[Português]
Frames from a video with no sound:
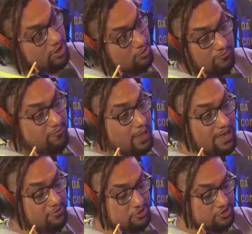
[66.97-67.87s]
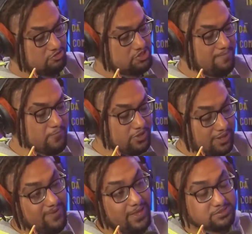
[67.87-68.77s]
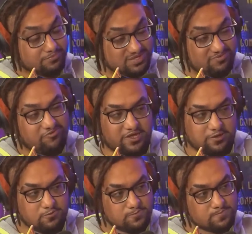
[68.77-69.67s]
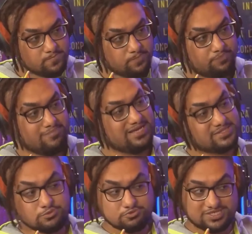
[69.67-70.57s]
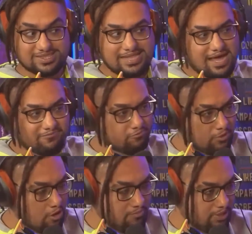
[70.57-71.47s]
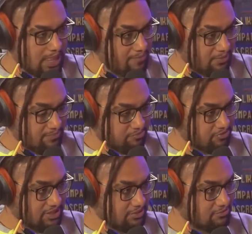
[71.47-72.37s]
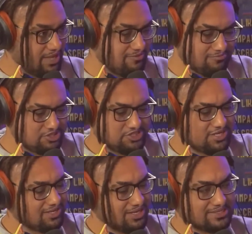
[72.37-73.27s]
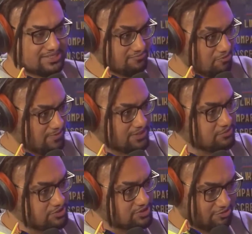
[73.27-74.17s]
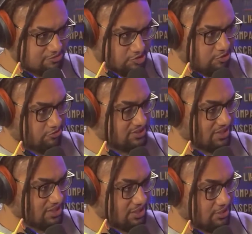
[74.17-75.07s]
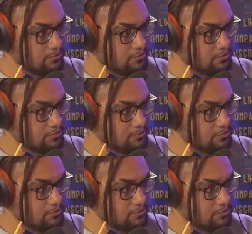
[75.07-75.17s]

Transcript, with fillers: eu não falava disso, eu tinha muita piada sobre ser feio, mas não citava o nome lábio leporino. Nem tinha essas informações que eu te trouxe. Eu imagino aqui. que a